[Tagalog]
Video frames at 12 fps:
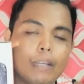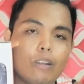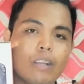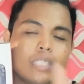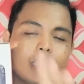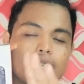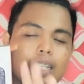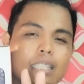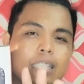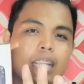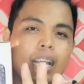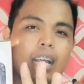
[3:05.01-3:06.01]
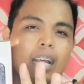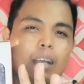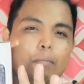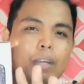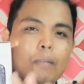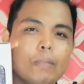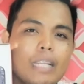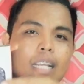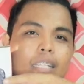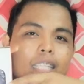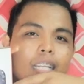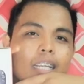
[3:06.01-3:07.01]
Pero ang sikat na mga
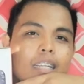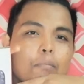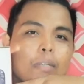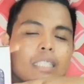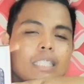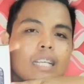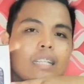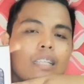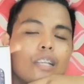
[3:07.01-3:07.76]
bilihan talaga ng mga sikat